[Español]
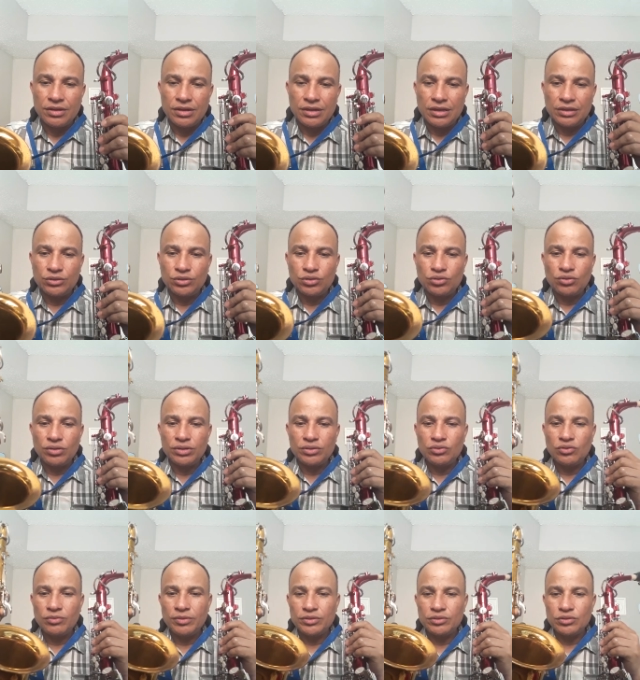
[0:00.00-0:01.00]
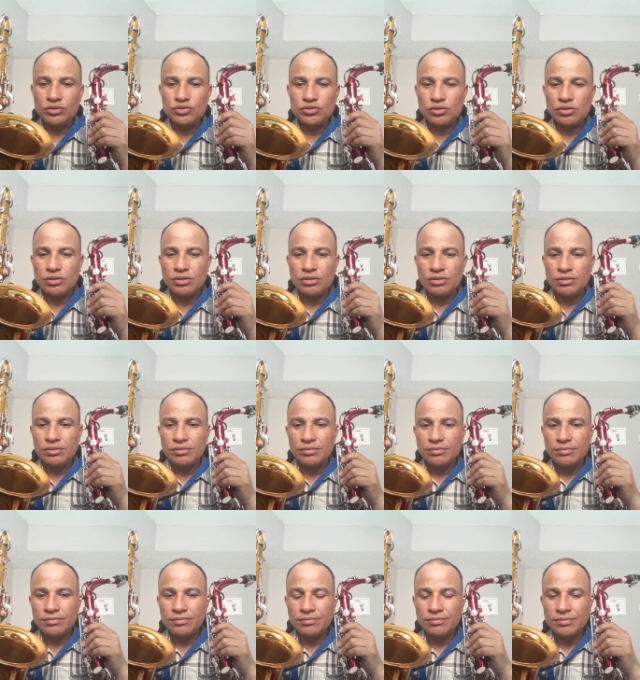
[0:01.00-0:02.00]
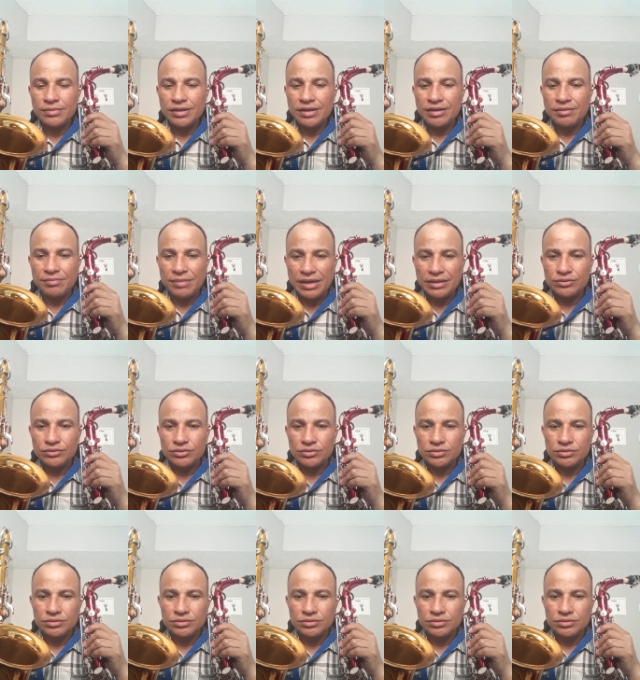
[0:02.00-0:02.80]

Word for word: Estos dos instrumentos son hermanos,